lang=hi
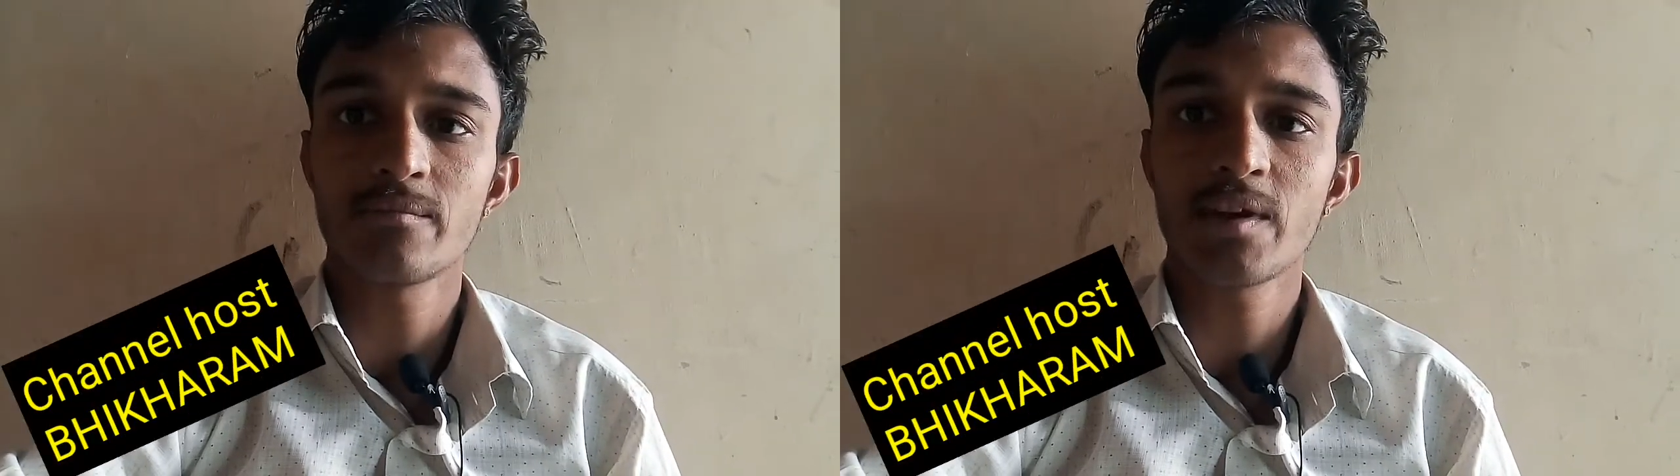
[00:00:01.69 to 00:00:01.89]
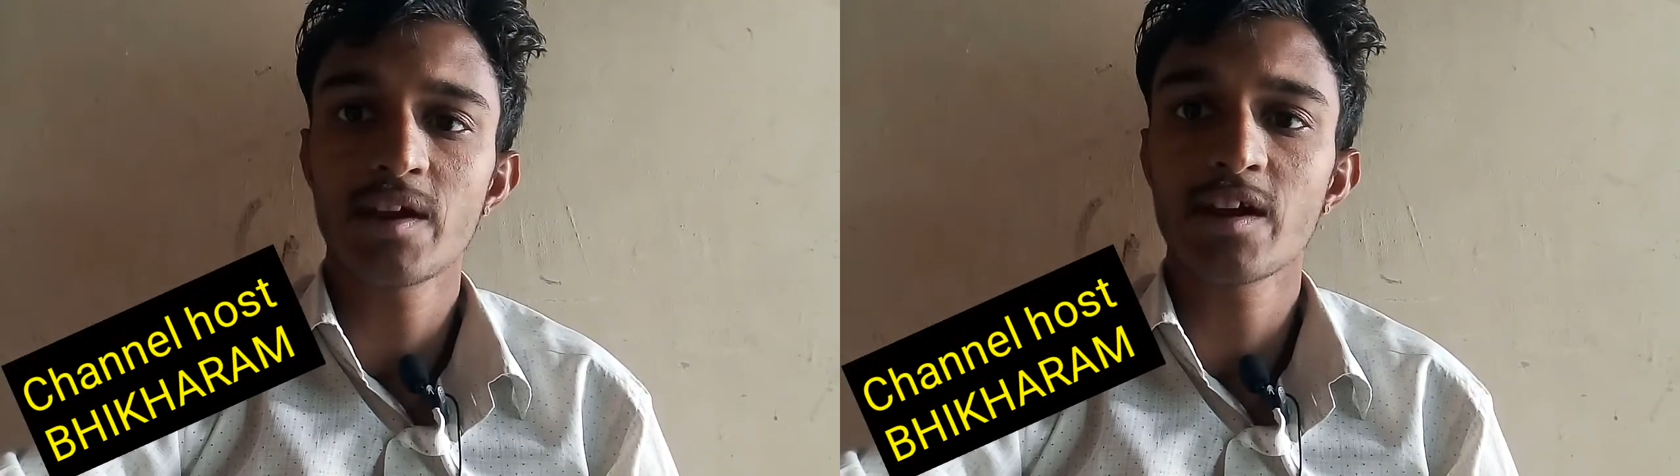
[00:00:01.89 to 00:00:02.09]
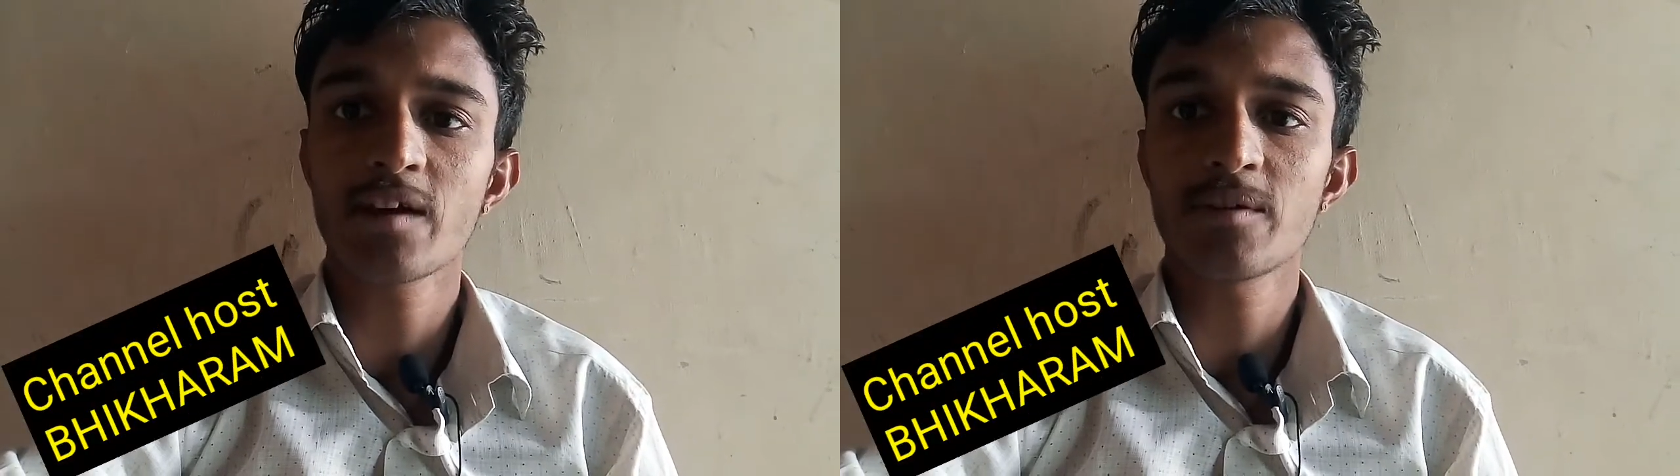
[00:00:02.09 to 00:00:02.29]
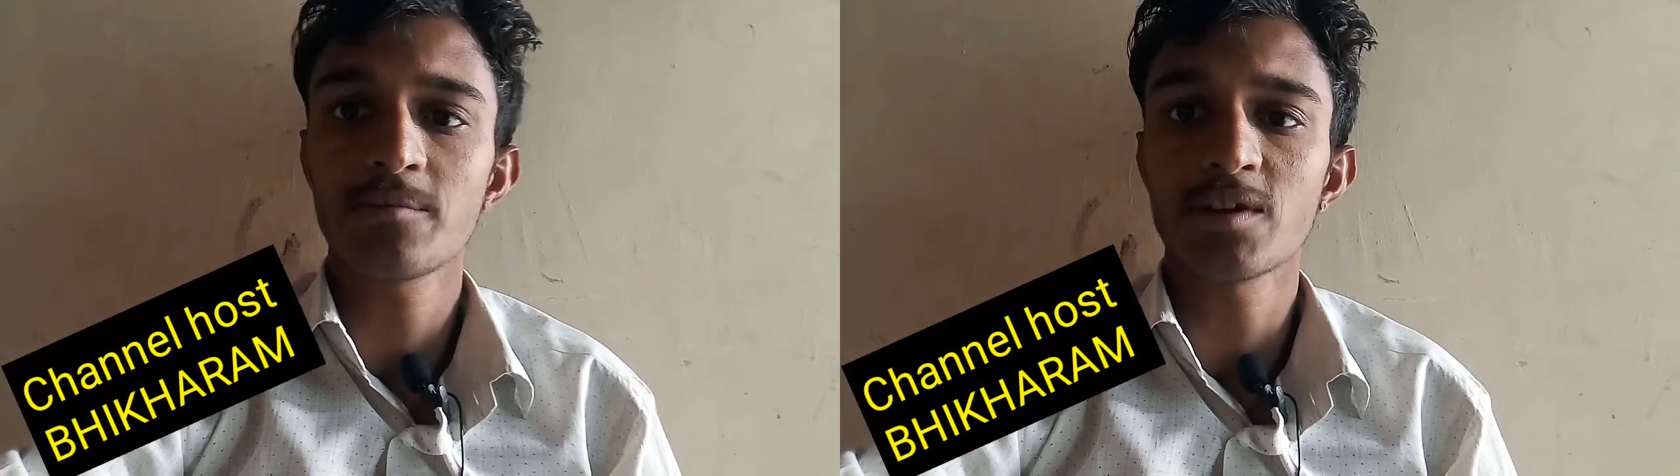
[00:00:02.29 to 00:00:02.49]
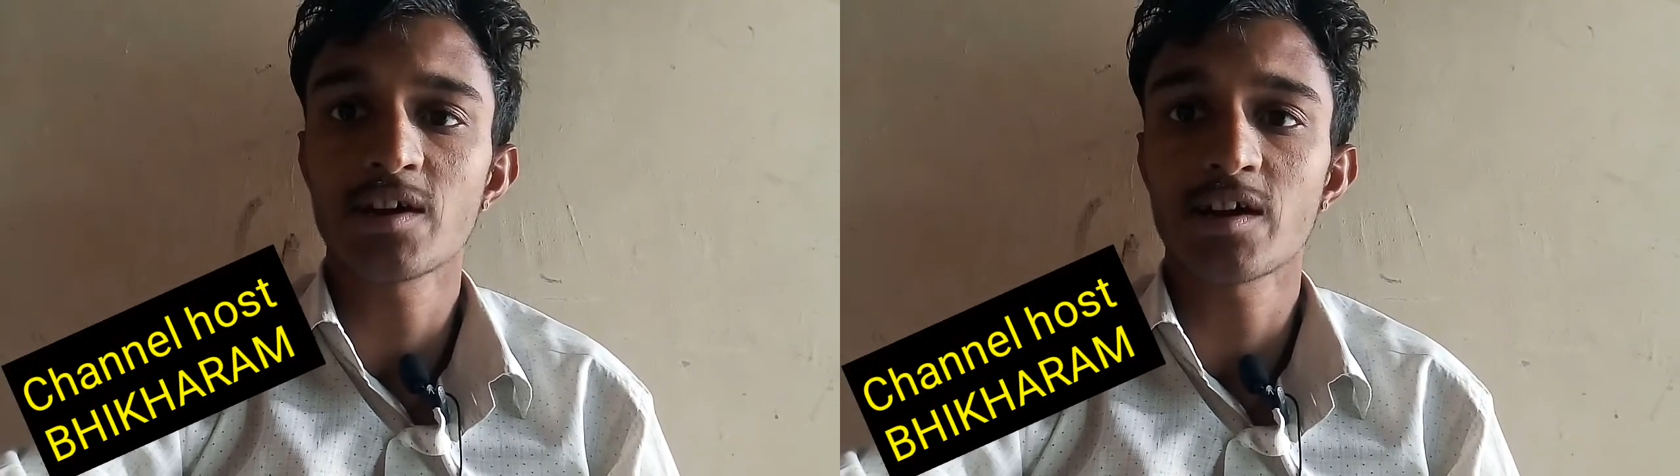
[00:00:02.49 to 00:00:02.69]
मेरा नाम है
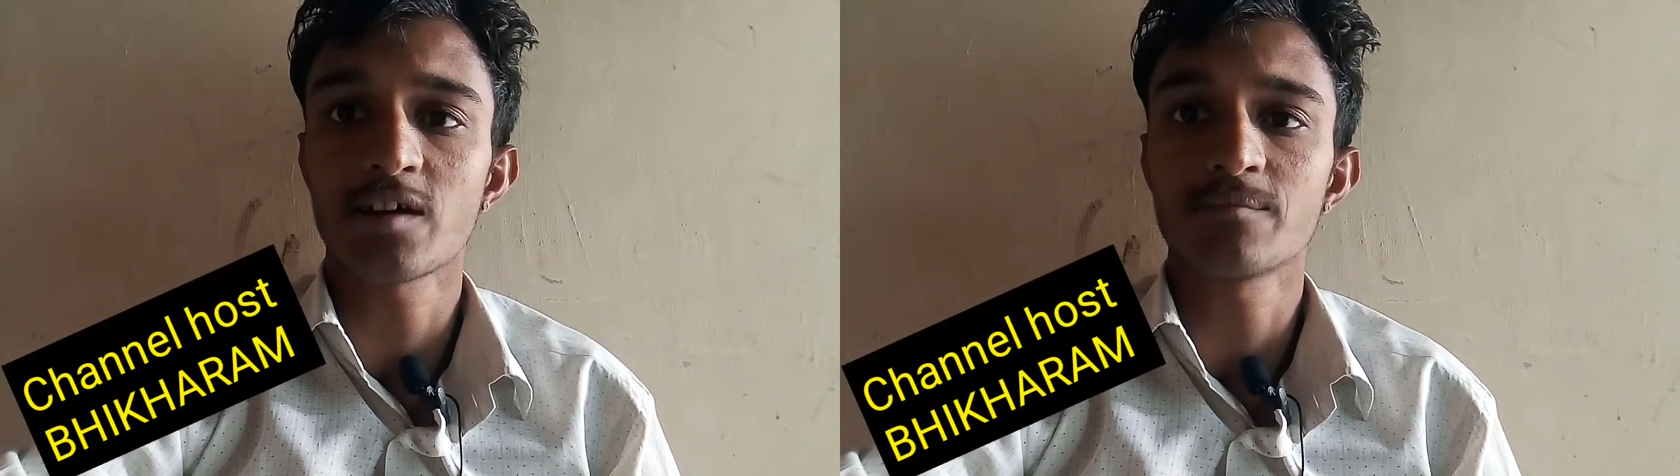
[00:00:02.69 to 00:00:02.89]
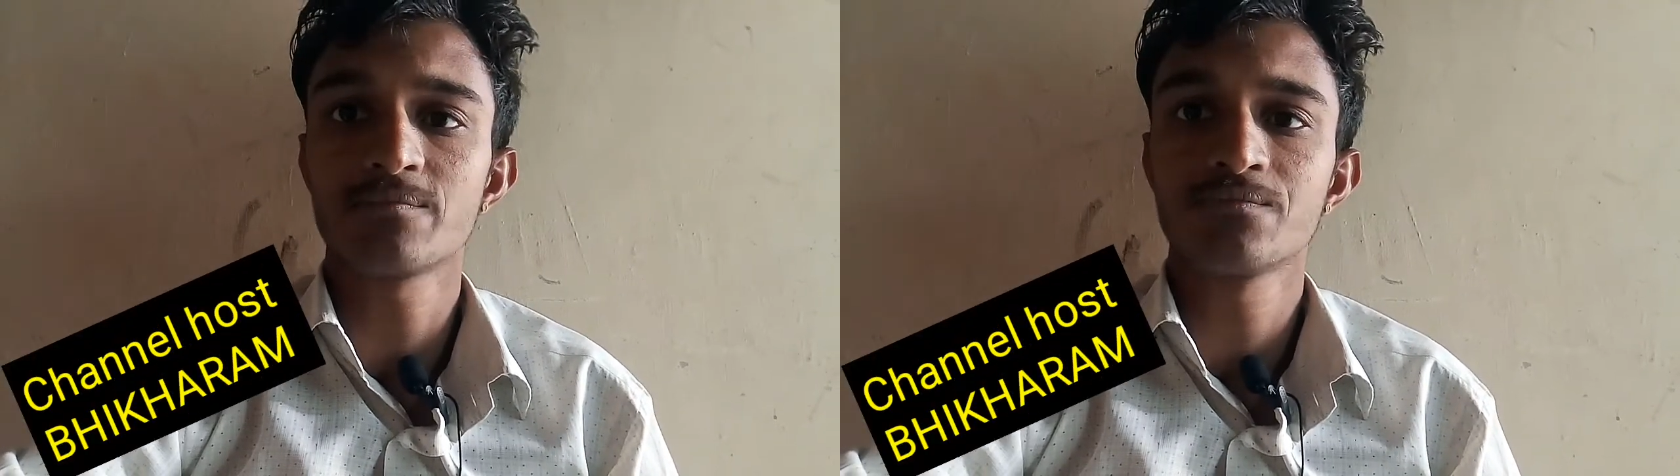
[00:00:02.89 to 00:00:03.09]
बीकाराम